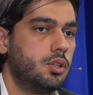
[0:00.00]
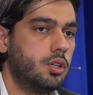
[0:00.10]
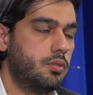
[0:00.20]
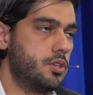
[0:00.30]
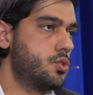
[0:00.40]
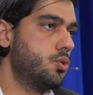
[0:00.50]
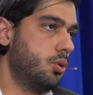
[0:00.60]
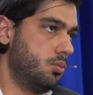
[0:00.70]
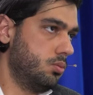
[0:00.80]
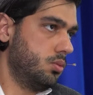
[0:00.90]

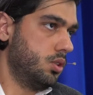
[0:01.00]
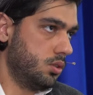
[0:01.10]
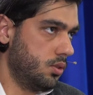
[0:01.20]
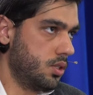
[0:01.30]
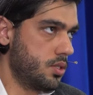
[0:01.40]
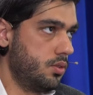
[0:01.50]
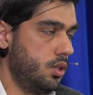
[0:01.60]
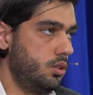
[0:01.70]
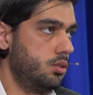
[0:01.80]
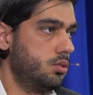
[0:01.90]
гвоздем этого
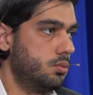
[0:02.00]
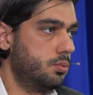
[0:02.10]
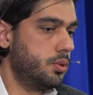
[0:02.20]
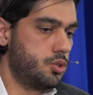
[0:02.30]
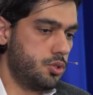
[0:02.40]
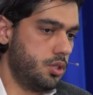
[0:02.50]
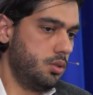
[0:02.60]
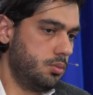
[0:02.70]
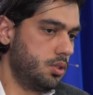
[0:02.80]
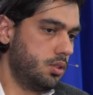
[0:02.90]
развала, по
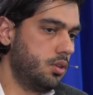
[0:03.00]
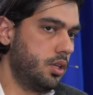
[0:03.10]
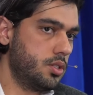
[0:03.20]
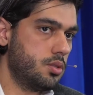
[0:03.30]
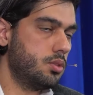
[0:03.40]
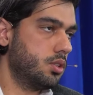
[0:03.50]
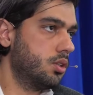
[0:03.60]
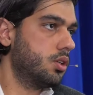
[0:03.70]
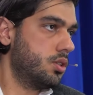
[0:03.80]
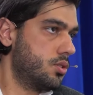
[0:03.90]
ощущениям, это является именно
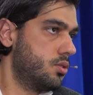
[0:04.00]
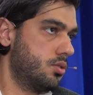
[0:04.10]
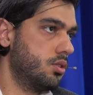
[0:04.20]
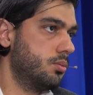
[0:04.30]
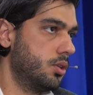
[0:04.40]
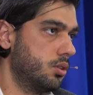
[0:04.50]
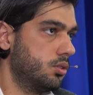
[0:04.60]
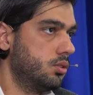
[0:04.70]
как раз Ермак.